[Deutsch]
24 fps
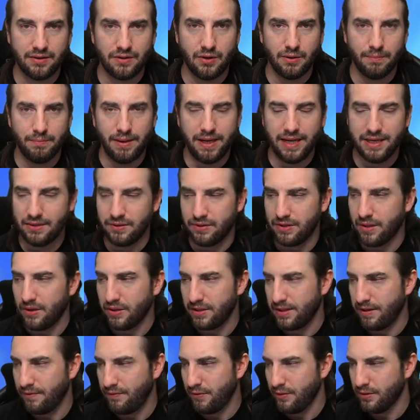komplett und auch
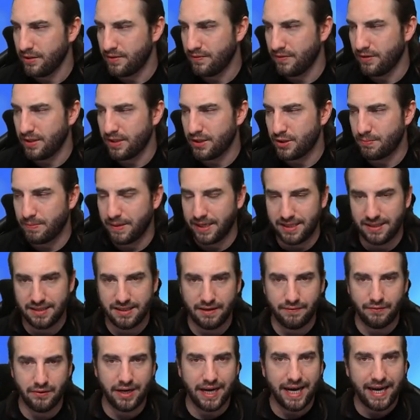der Fluss wird entsprechend
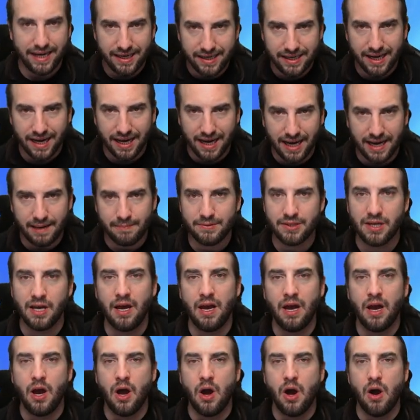davon eingerahmt,
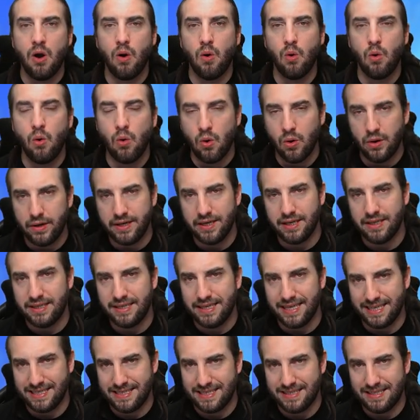ohne
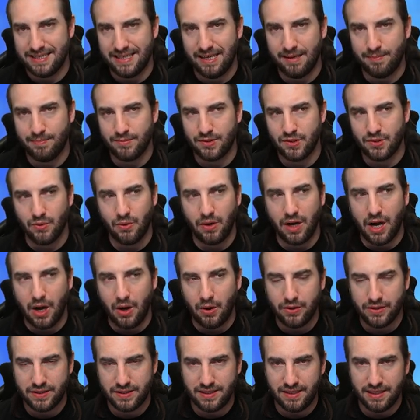dass es eben so
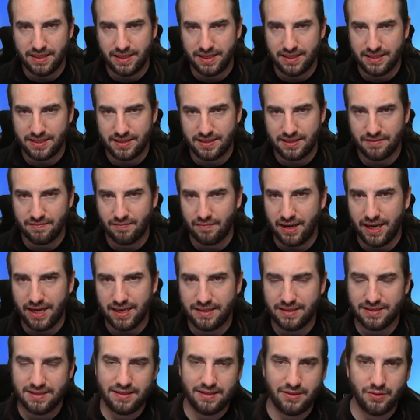aussieht, als
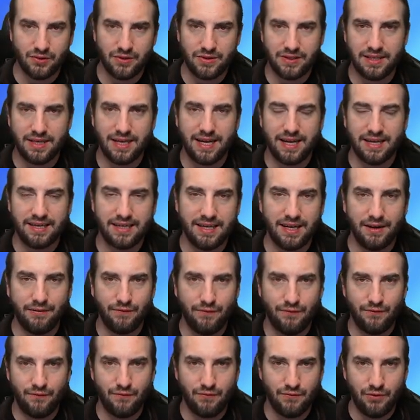hätte sich sozusagen der
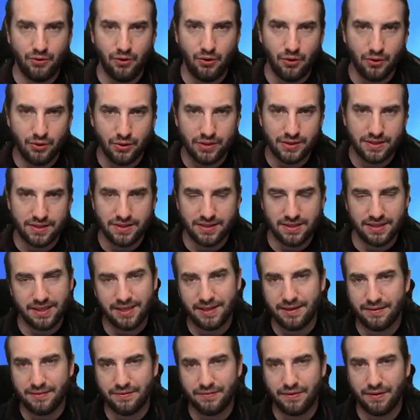Fluss. Fluss
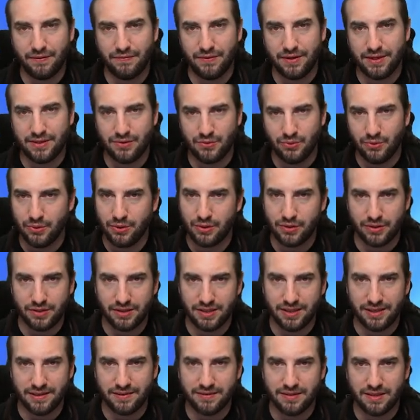äh, versucht,
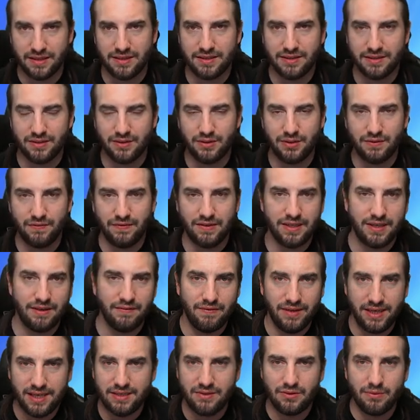äh, irgendwie einen
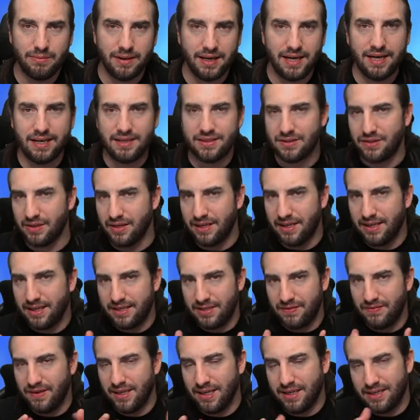Weg zu bahnen, sondern
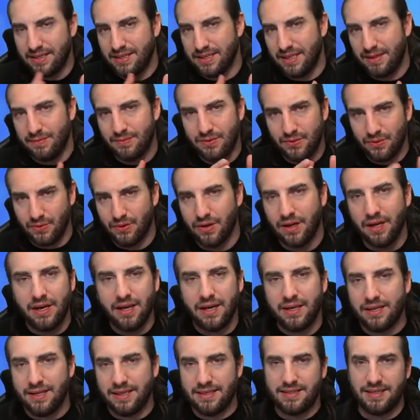als wäre es eben so,
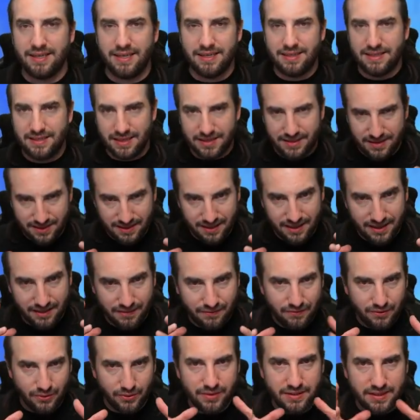dass als dass der
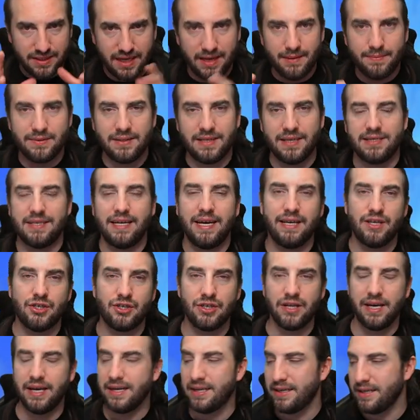Fluss selbst das
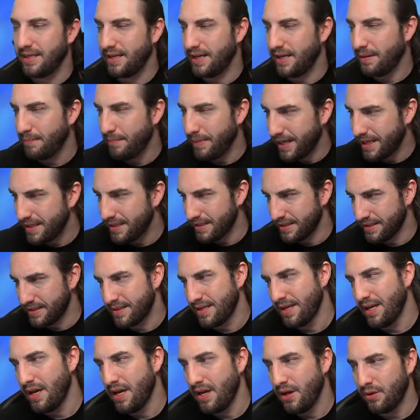einschneidende Element ist
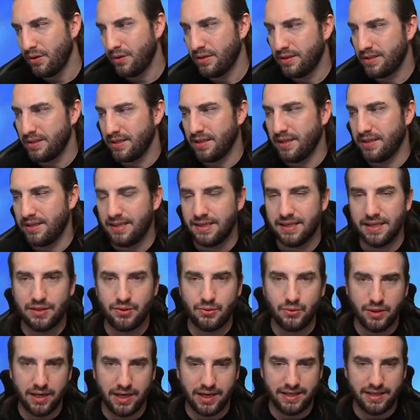und äh, die
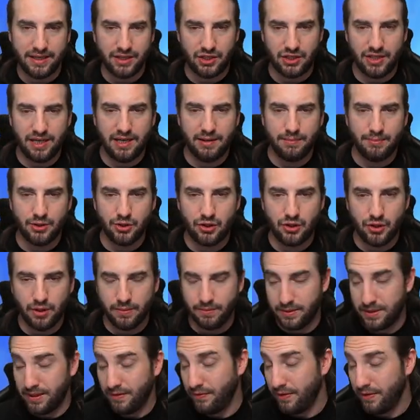Natur an der Stelle bestimmt. Ich